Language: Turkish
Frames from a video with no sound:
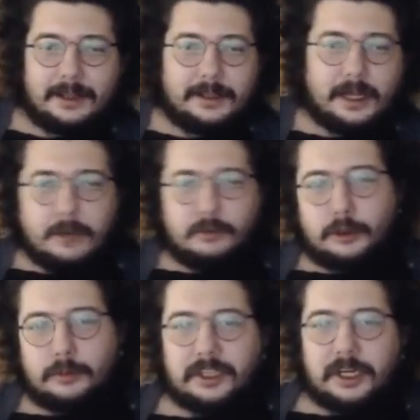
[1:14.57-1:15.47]

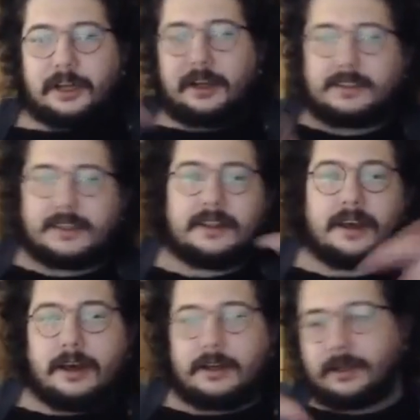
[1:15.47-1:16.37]
Namusu bacak
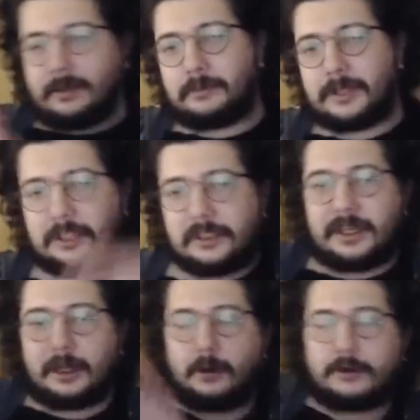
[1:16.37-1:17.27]
arasında ararım. Dişi
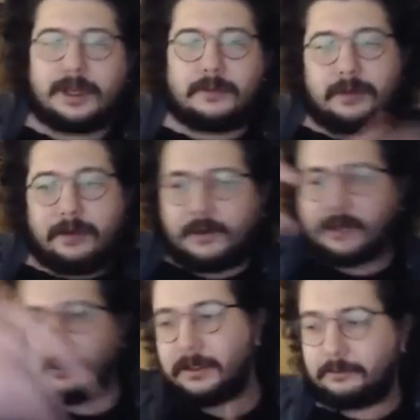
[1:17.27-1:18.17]
sinek görsem laf
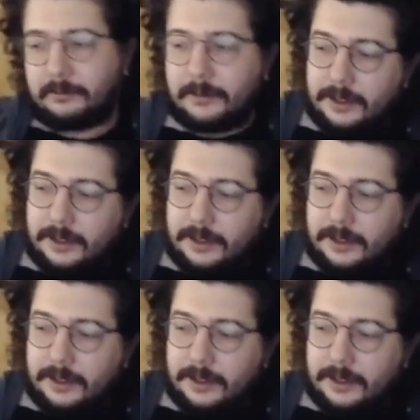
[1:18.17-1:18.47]
atarım.